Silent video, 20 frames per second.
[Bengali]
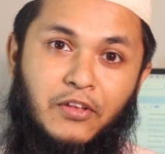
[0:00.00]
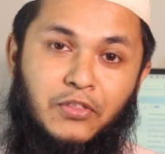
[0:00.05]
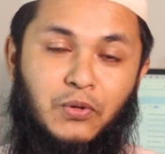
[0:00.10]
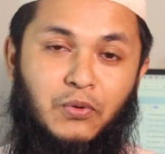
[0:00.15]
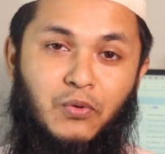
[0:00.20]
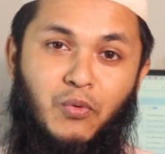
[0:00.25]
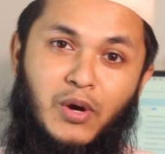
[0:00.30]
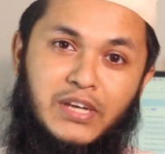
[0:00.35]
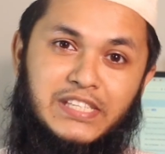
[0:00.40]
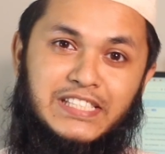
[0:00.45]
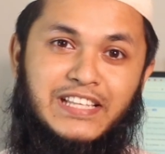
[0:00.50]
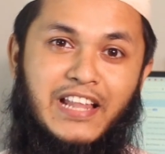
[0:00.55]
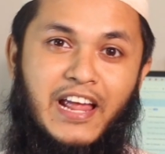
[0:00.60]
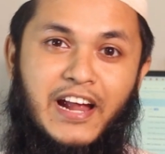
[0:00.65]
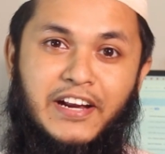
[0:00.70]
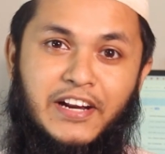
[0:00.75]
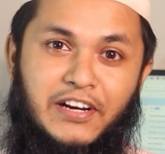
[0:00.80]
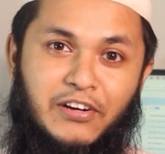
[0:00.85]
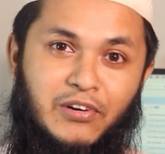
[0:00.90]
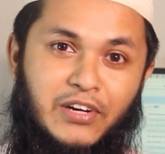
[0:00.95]
তো ওই
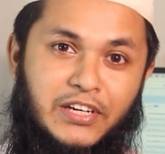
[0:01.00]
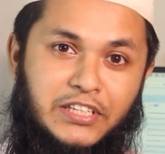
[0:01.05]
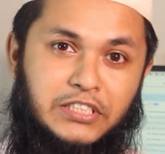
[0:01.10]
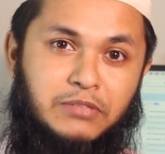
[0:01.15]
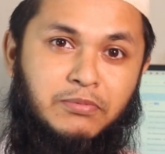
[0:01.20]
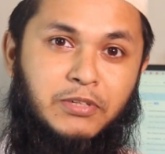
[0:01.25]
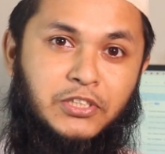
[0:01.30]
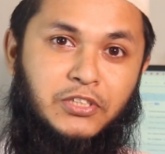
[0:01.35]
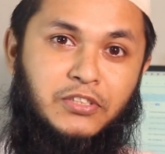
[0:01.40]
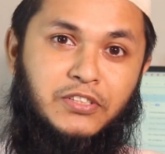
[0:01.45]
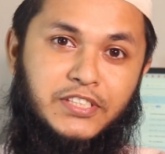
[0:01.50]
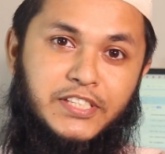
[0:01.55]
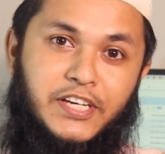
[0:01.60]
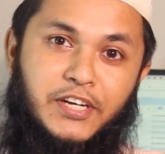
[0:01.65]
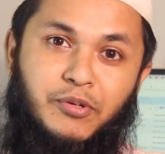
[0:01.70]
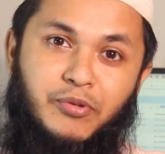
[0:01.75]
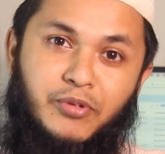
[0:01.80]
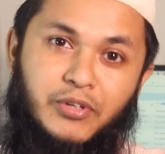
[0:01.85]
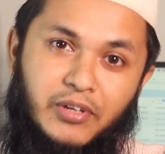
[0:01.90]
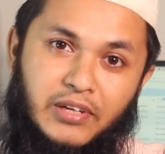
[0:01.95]
স্লাইডারেরও লেটেস্ট ভার্সন যে
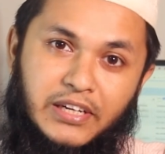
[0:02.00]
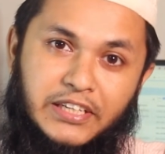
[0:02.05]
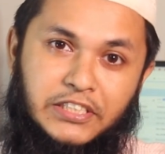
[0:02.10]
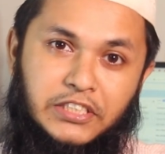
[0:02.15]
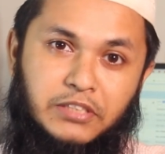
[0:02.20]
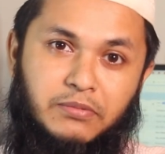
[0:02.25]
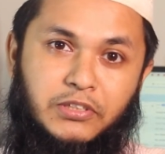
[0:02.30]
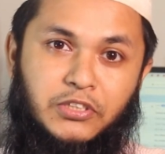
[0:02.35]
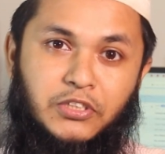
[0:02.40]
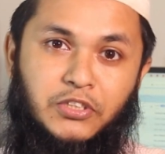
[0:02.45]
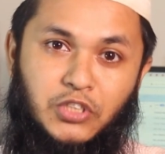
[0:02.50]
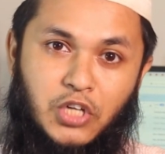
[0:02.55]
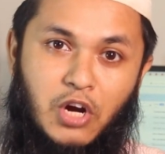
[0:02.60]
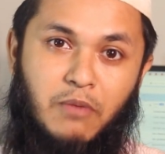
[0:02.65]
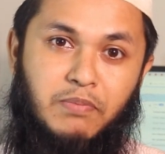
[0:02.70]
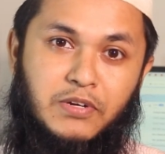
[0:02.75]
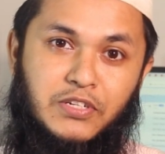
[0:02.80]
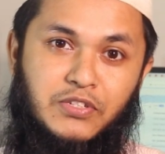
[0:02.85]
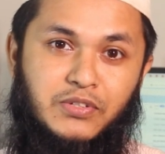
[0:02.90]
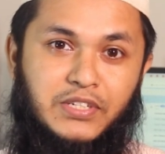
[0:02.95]
কোয়েরিও লেটেস্ট ভার্সন
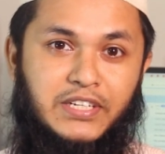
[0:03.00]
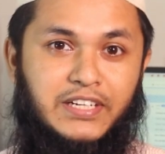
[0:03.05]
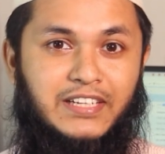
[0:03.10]
সব কিছু